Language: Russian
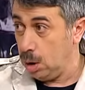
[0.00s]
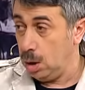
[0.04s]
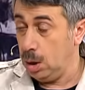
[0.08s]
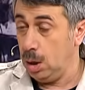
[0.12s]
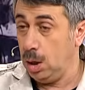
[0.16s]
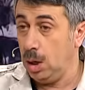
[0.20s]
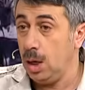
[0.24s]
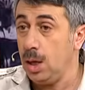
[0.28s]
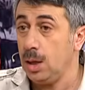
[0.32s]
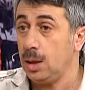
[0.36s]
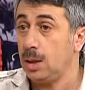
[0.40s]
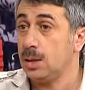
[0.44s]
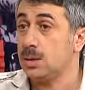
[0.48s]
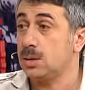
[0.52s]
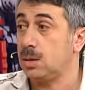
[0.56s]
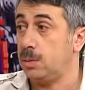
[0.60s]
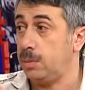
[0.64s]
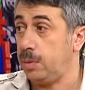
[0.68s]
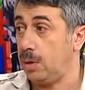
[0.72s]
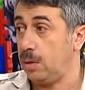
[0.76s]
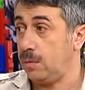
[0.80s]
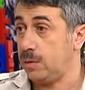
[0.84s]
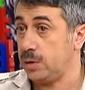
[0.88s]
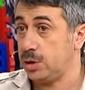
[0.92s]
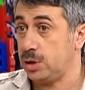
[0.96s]
и это
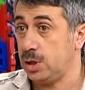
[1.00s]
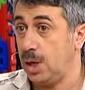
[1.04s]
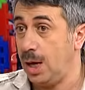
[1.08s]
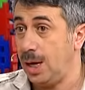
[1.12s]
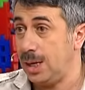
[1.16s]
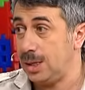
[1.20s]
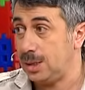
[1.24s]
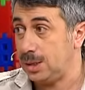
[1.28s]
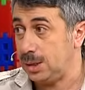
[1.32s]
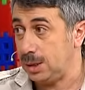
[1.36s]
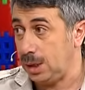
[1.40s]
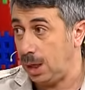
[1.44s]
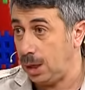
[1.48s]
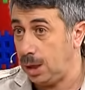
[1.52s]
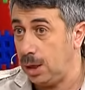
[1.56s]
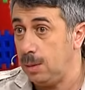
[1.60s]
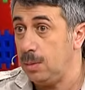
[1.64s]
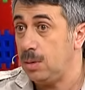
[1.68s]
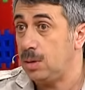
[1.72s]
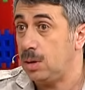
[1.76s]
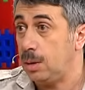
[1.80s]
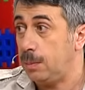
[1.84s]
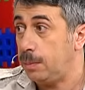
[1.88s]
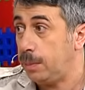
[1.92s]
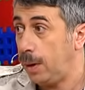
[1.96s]
сопровождается
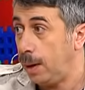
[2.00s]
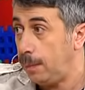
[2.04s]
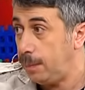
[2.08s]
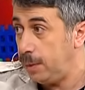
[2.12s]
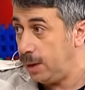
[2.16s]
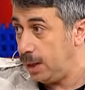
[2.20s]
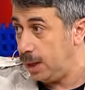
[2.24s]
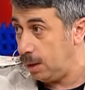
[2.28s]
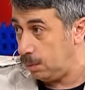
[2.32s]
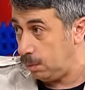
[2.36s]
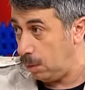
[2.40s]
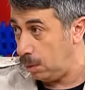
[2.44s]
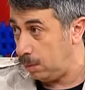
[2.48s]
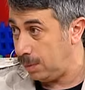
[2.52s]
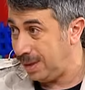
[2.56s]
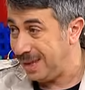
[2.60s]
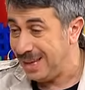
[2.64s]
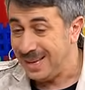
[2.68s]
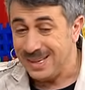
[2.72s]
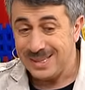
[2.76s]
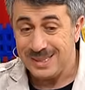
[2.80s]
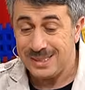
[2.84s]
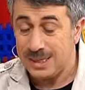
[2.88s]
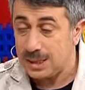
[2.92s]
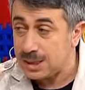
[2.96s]
какими-то проблемами
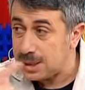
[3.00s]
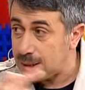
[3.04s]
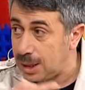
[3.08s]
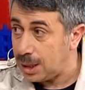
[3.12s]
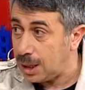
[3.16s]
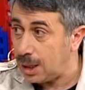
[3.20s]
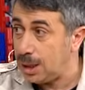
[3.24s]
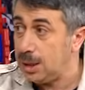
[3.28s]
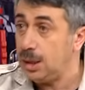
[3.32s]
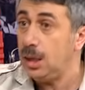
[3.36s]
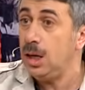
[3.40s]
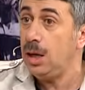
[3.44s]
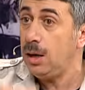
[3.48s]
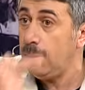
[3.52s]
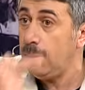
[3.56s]
со стороны